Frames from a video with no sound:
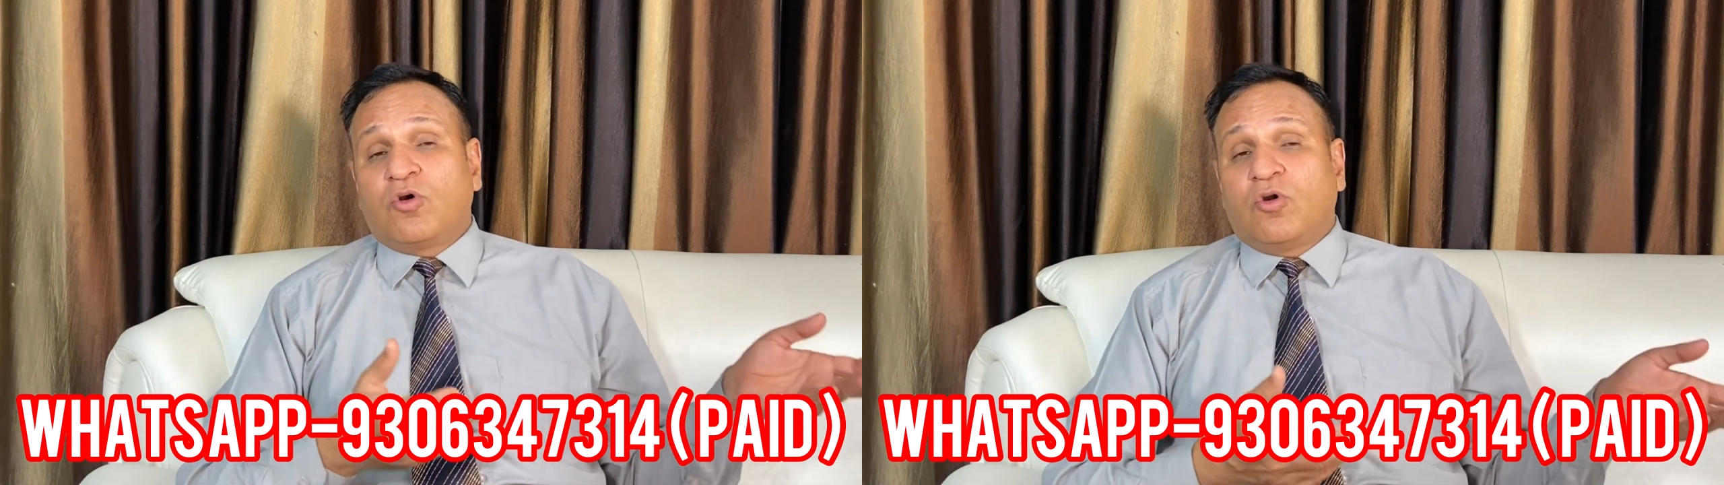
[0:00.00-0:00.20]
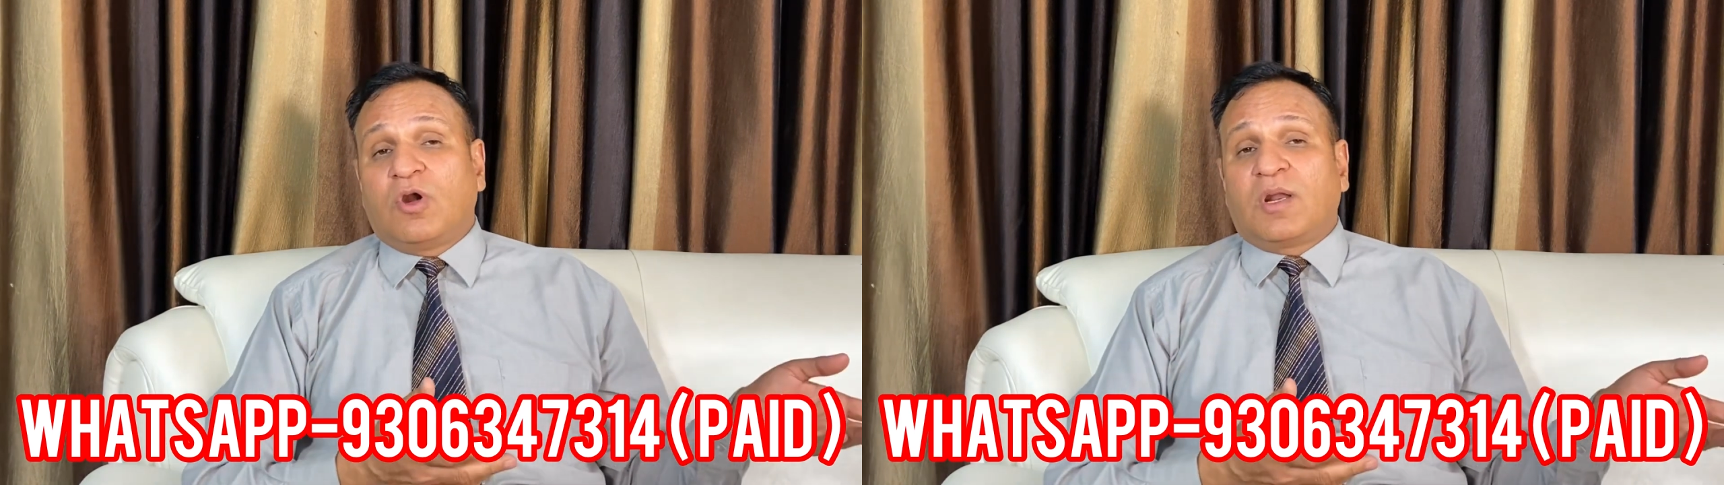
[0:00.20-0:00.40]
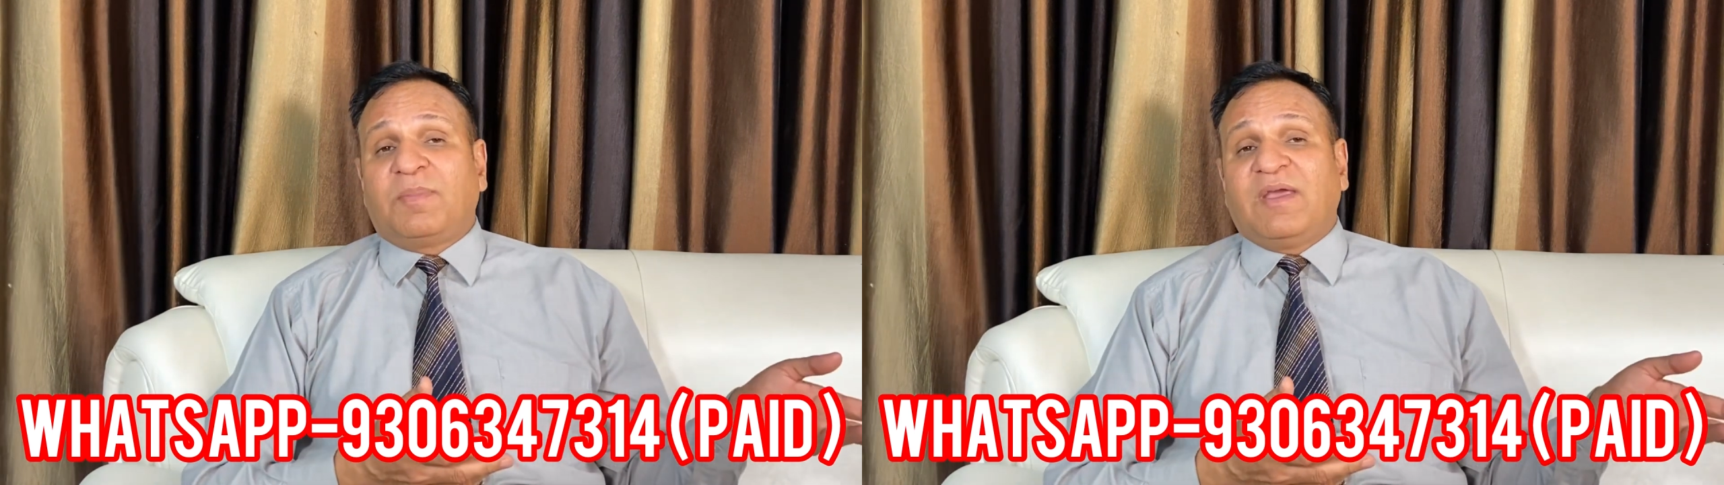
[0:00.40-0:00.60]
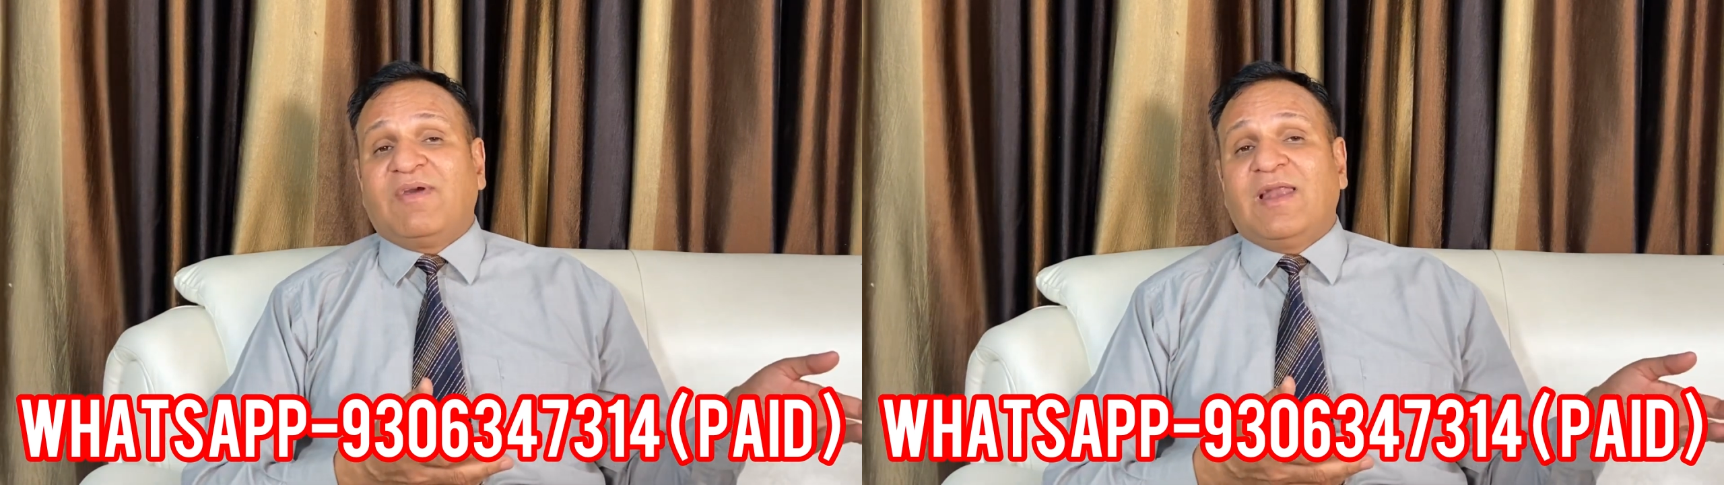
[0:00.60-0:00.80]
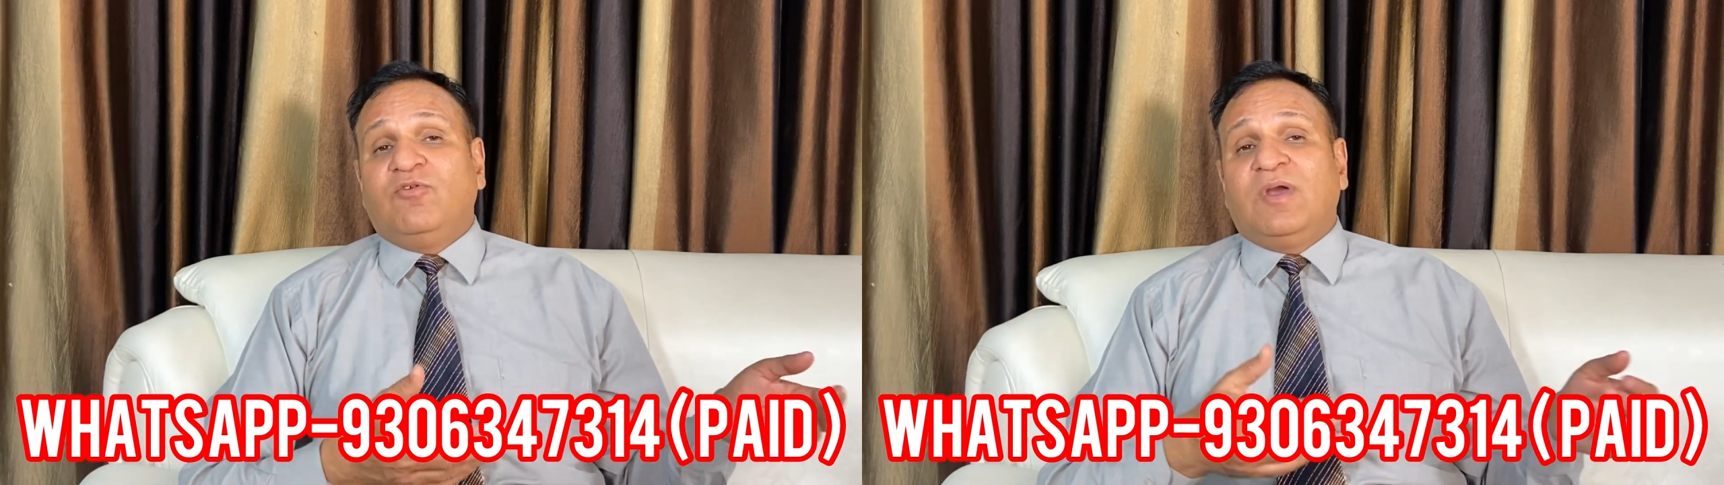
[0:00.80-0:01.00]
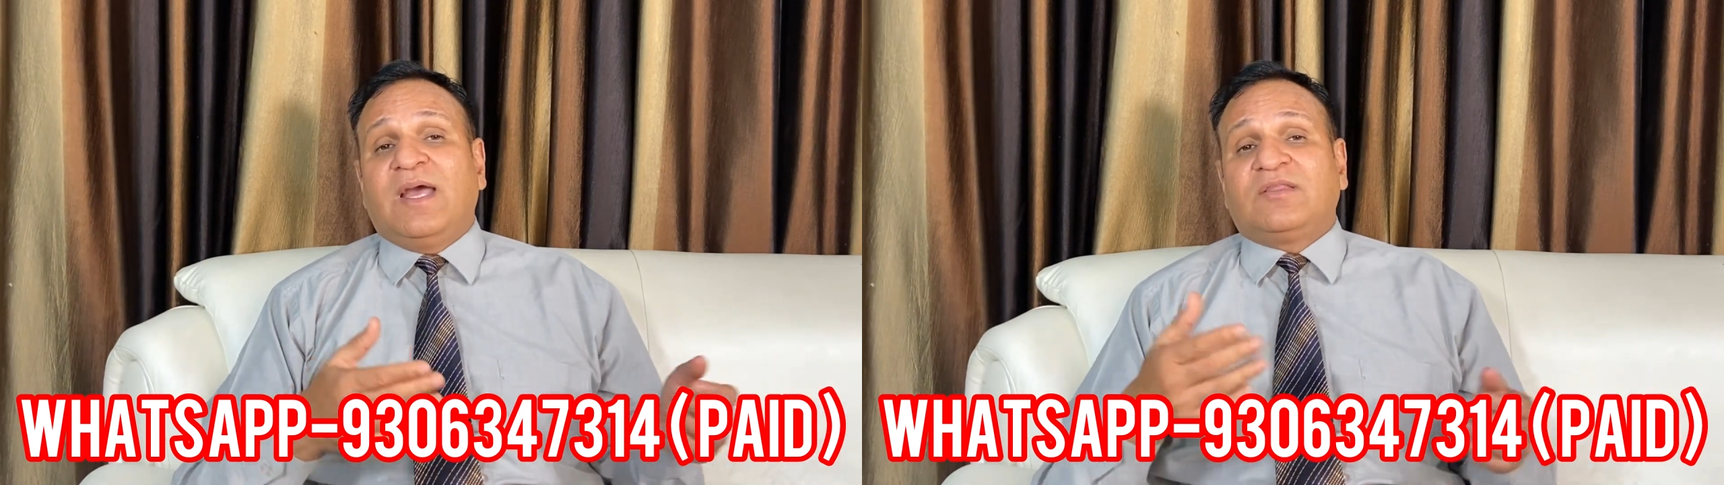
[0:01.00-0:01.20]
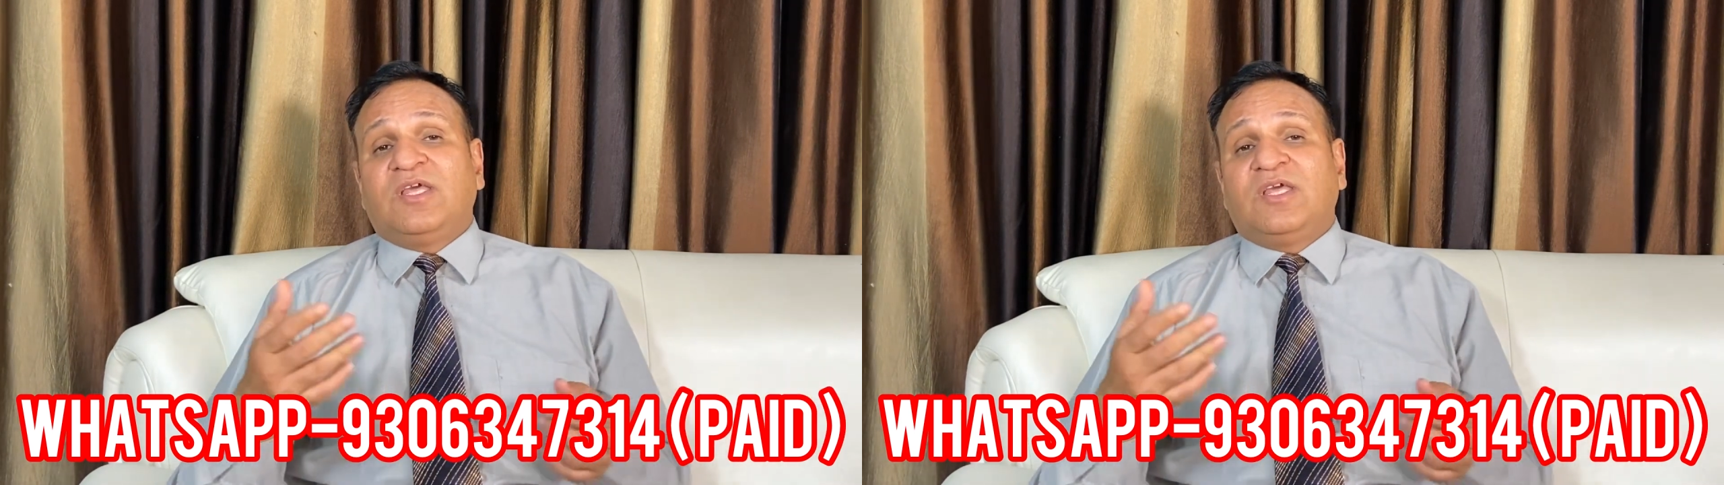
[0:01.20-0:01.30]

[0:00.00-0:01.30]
करोड़ रुपए वैल्यू है